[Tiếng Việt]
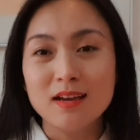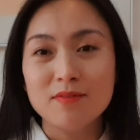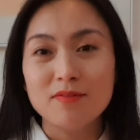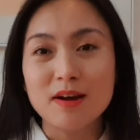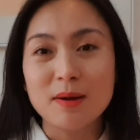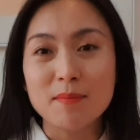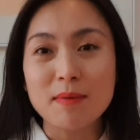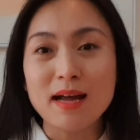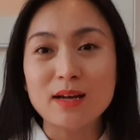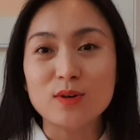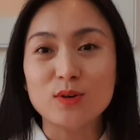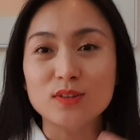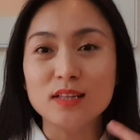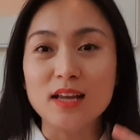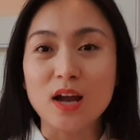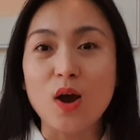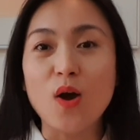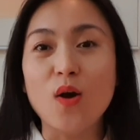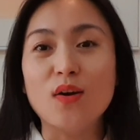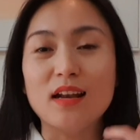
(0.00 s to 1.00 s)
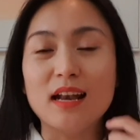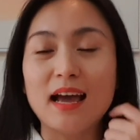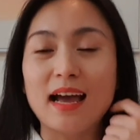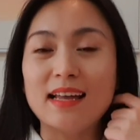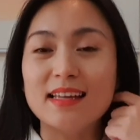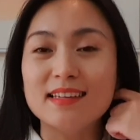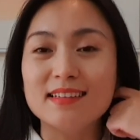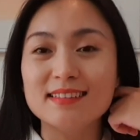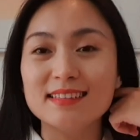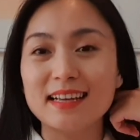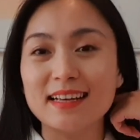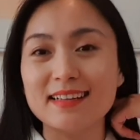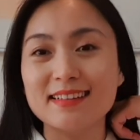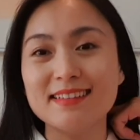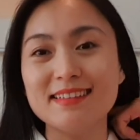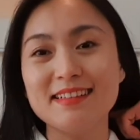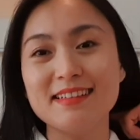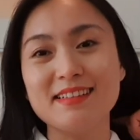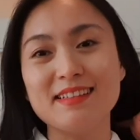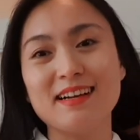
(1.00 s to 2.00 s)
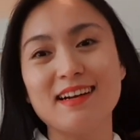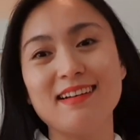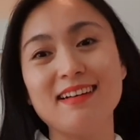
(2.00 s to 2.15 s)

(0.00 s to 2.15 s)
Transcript: Và bạn có thể hỏi lại những cái người